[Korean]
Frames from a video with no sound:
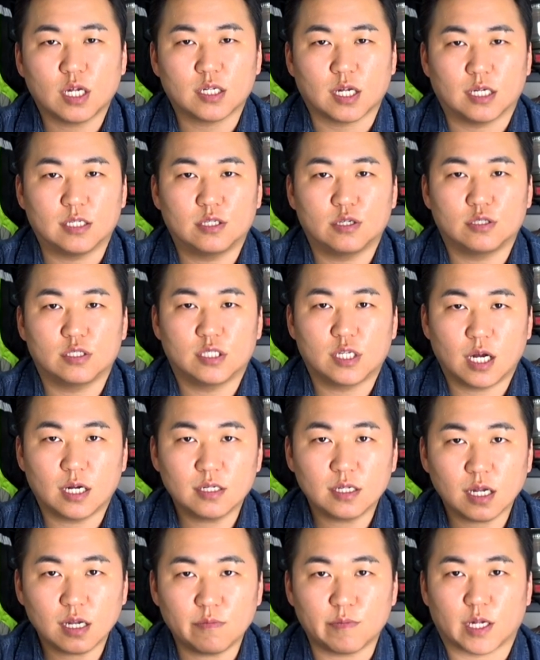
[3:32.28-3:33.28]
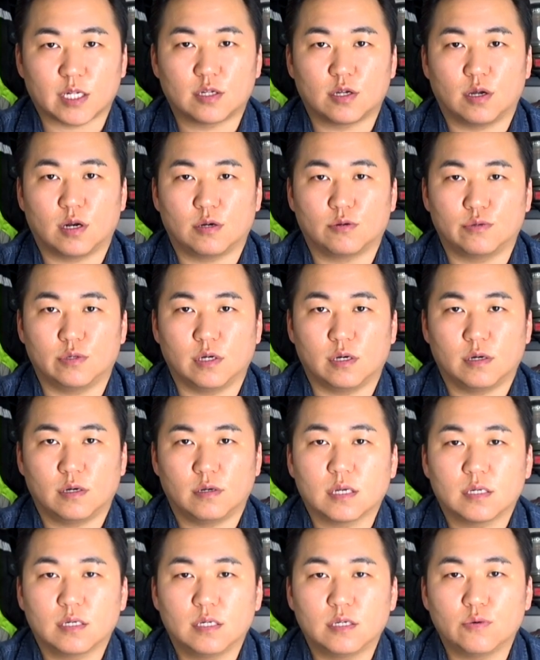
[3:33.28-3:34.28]
단선이 상당히 많더라고요
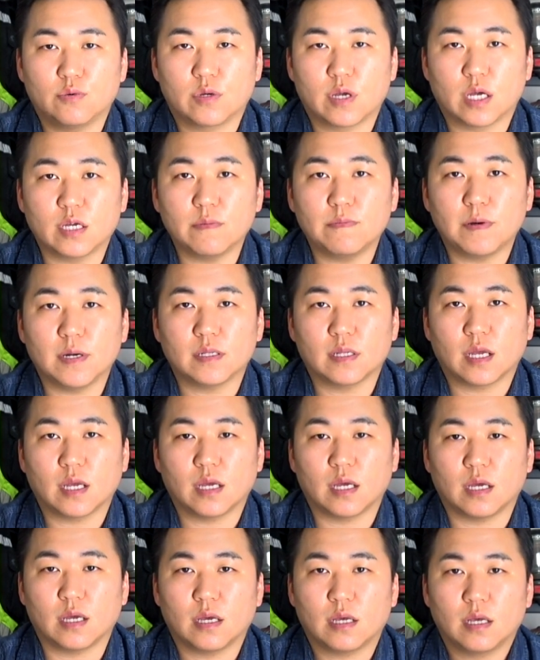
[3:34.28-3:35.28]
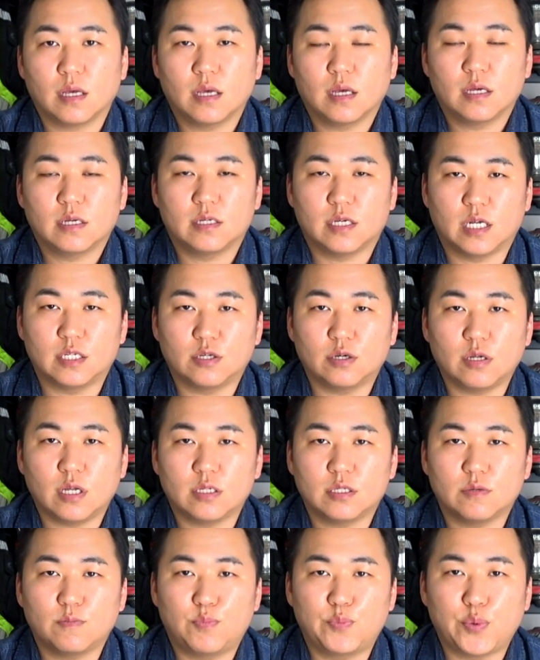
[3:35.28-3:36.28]
그리고 계기판에
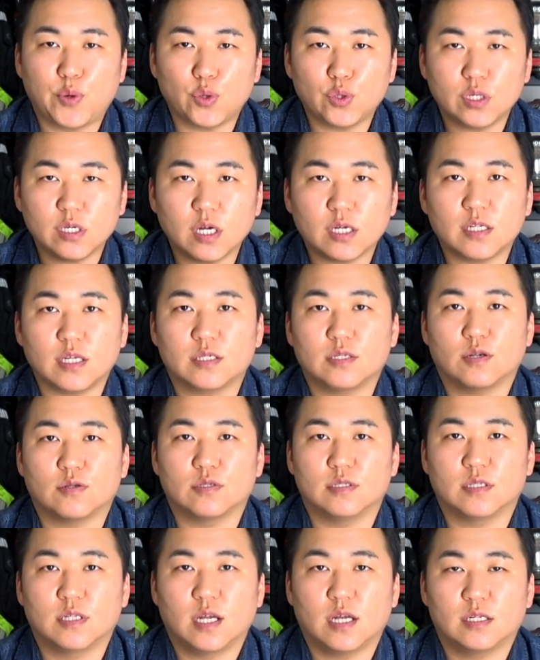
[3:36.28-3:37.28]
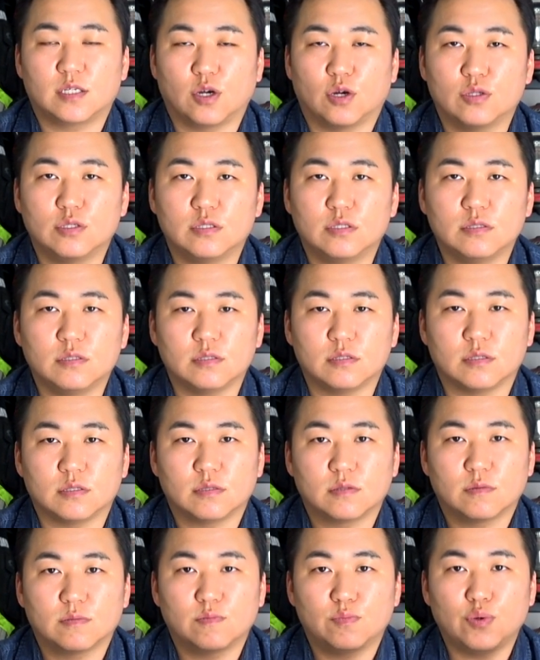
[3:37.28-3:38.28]
예전에는 표기가 됐었는데 저는
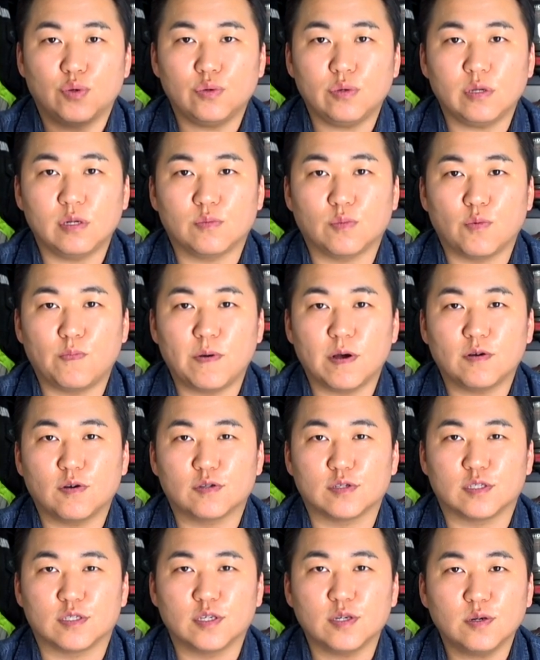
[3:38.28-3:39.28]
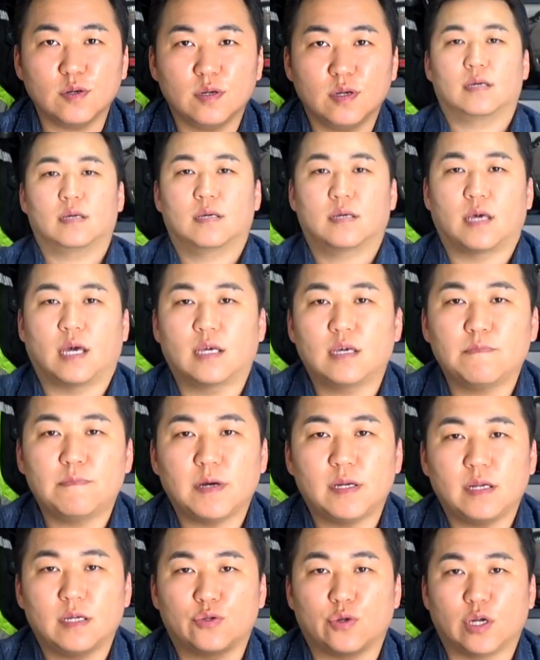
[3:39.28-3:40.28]
표기를 못 봤거든요
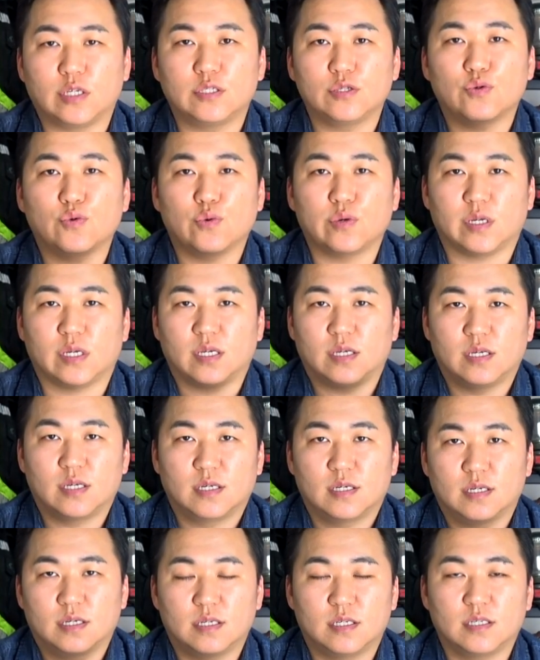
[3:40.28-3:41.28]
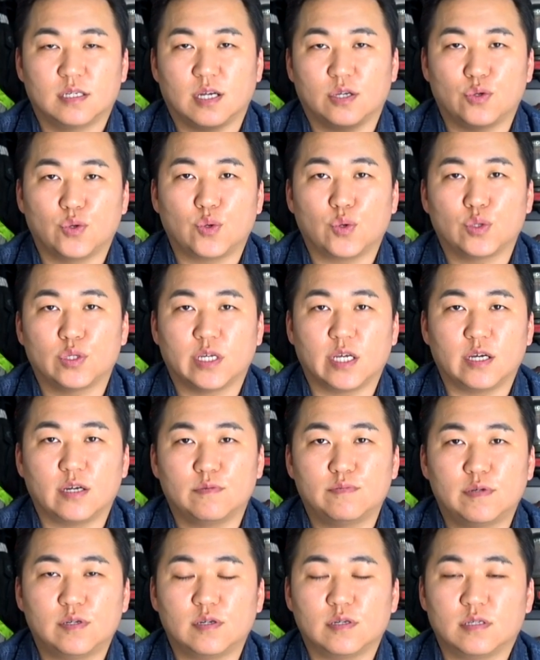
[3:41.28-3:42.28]
계기판에 돼지꼬리 그러니까 이런 예열
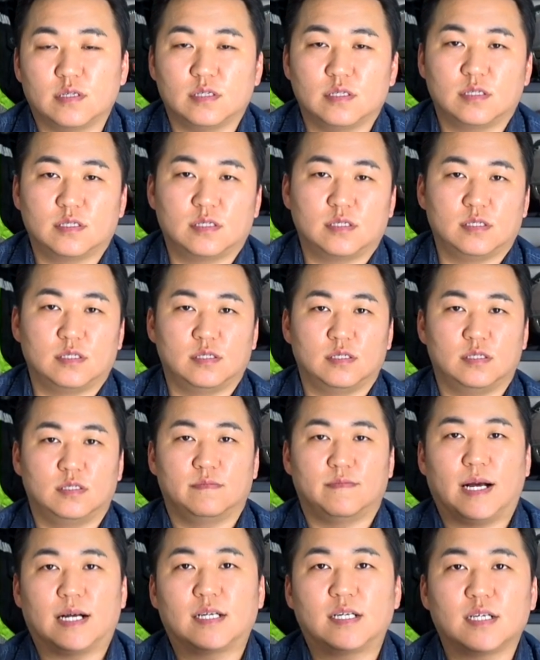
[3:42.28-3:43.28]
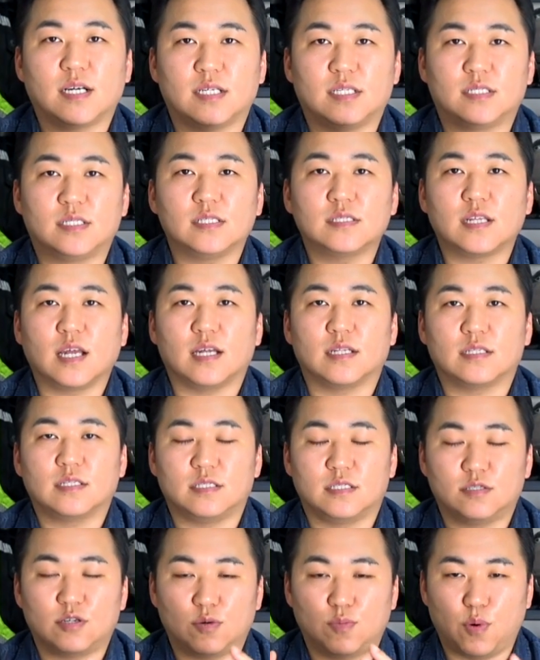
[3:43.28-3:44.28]
플러그 그 마크가 있을 때에는
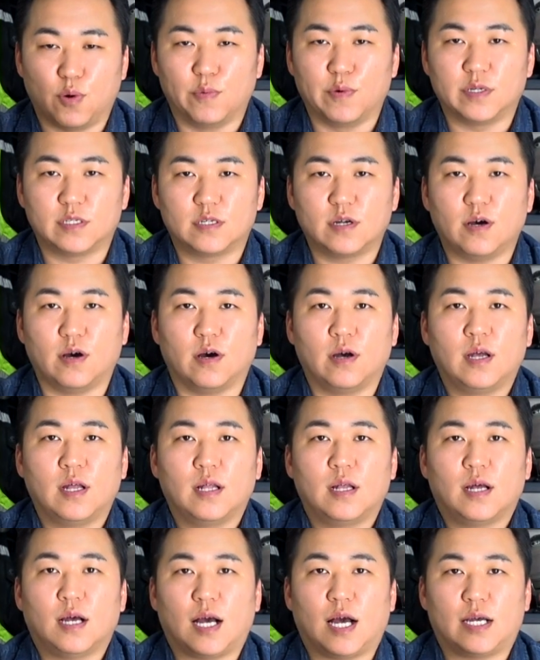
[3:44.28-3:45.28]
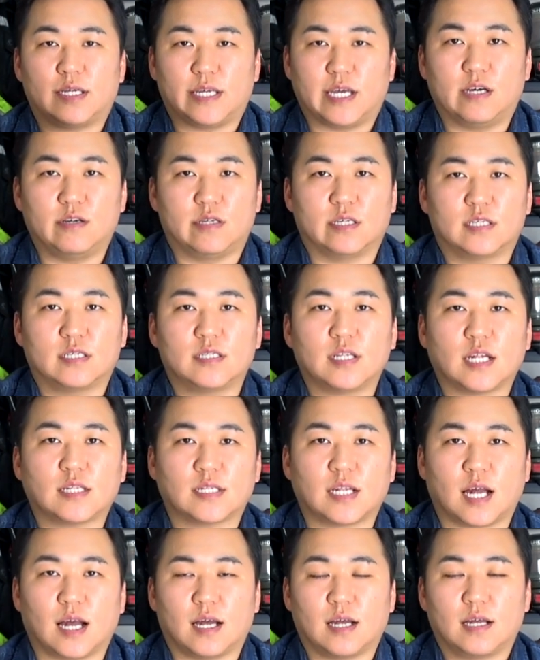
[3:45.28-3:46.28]
이걸 보면서 아 예열이
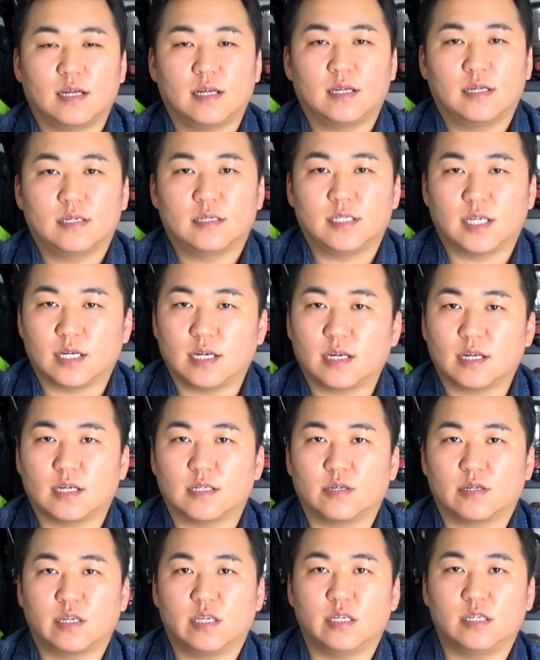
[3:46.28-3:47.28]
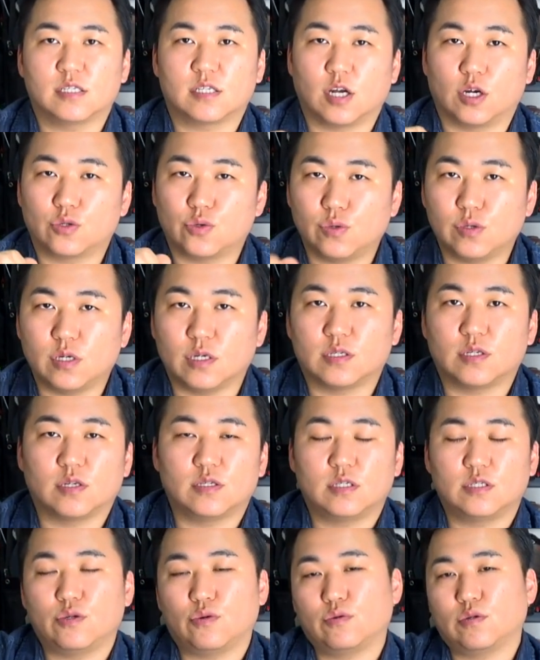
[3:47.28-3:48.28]
끝났다 생각해서 키를 더 돌려서
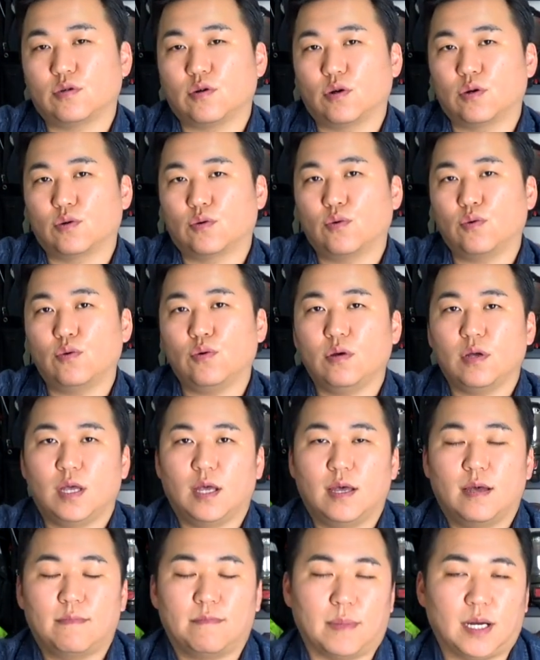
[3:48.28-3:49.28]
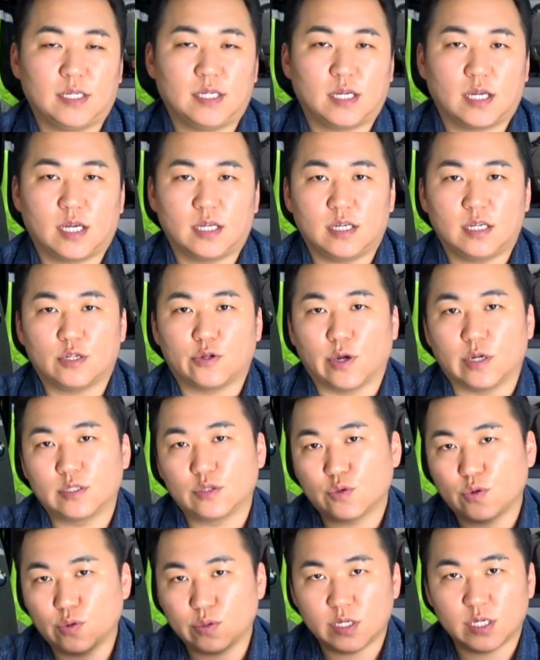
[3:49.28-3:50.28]
시동을 걸고 만약에 이
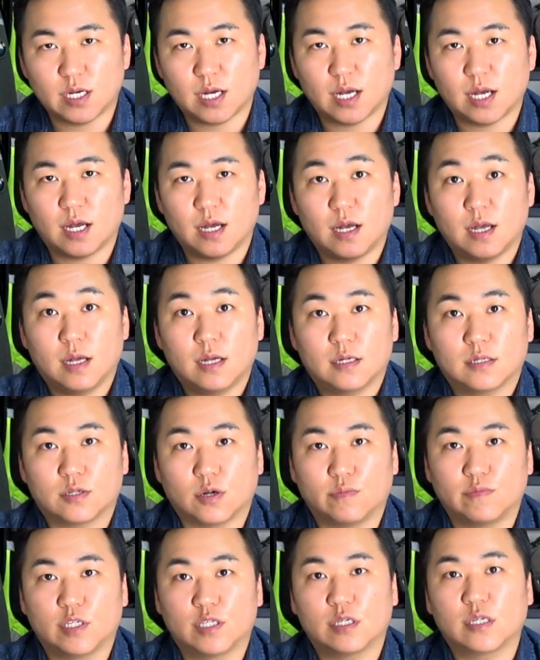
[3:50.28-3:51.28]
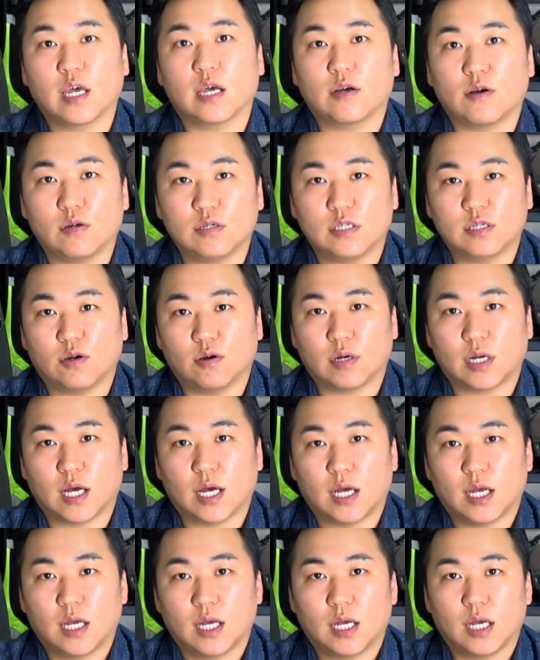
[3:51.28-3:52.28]
돼지꼬리가 너무 늦게 꺼지거나
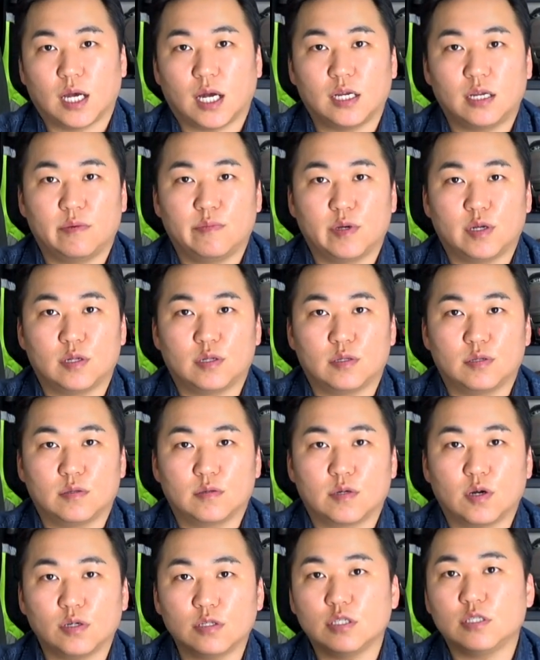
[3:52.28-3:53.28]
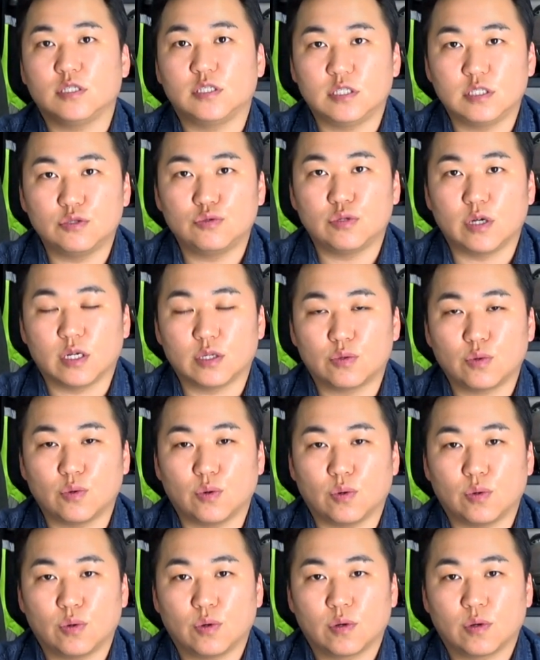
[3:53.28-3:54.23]
아니면 꺼진 이후에도